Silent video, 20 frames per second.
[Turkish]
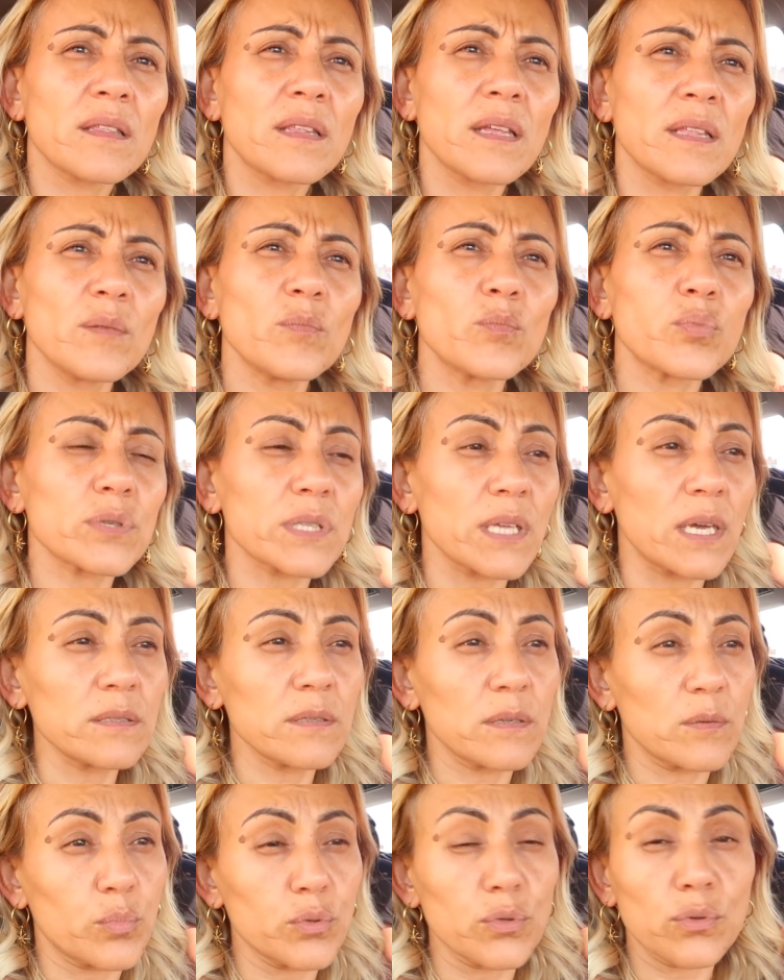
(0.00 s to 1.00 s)
Dedim buradan
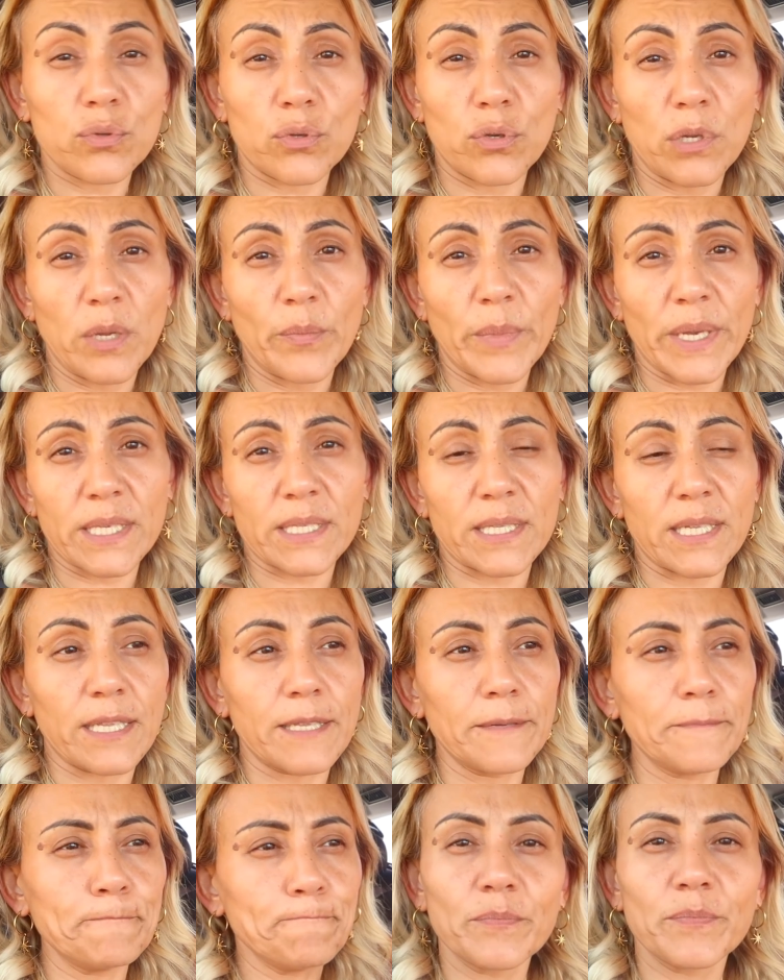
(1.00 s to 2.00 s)
bunu söylemek
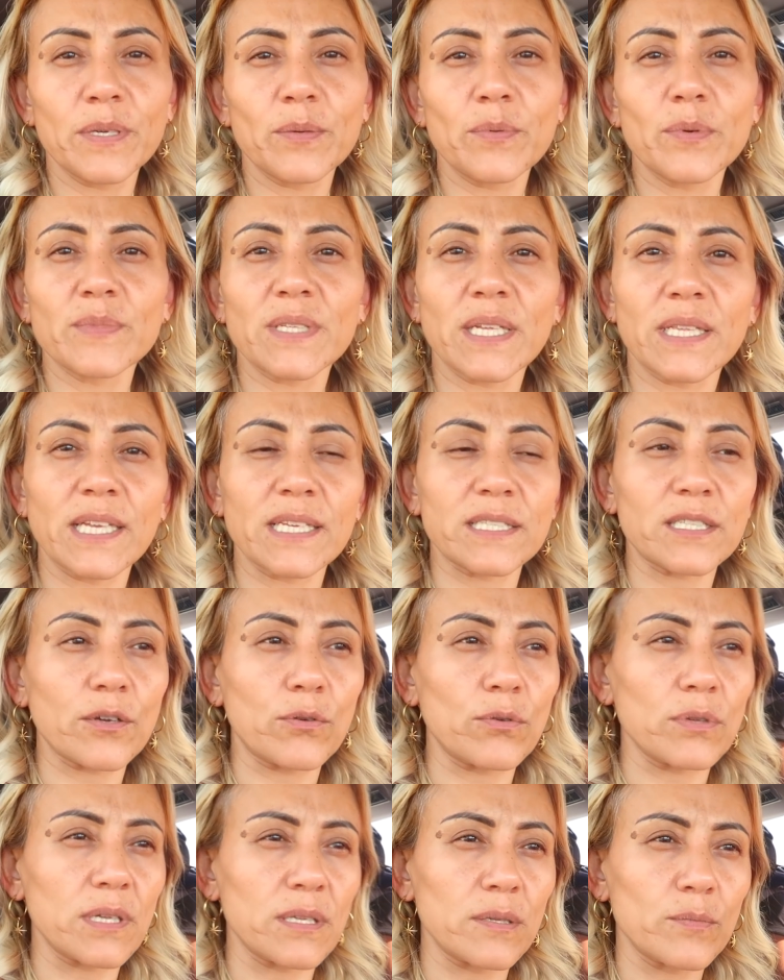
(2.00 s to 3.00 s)
istedim. Birbirimize
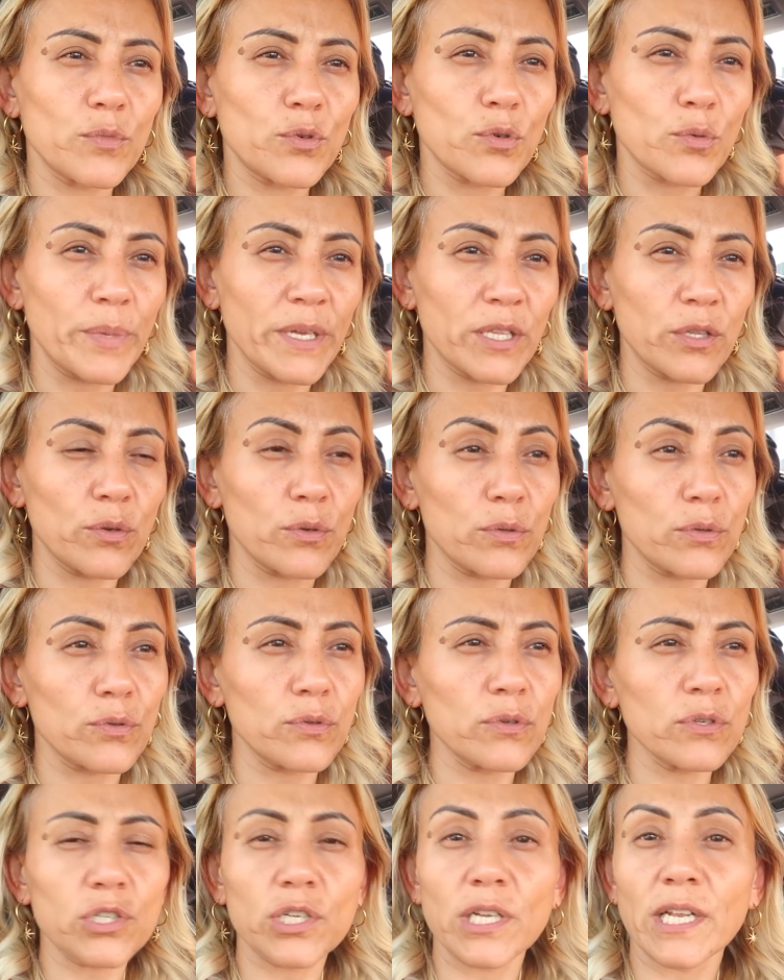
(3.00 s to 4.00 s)
destek olalım. kurbet
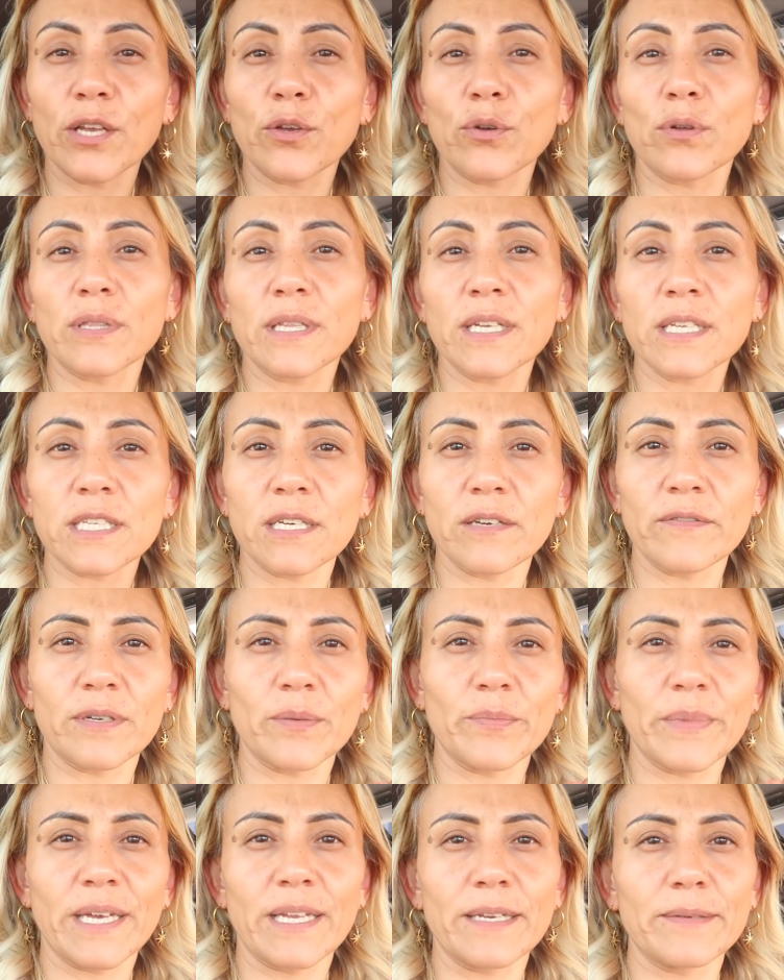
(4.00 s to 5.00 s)
yolunu, çile yolunu
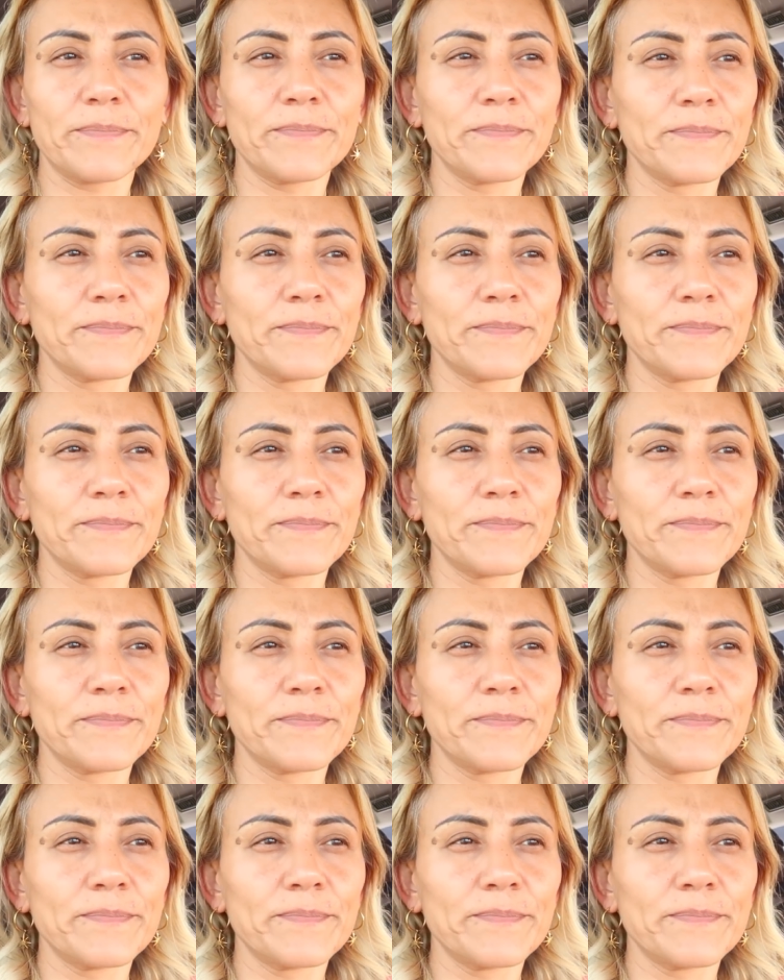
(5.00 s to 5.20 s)
çevirmeyelim.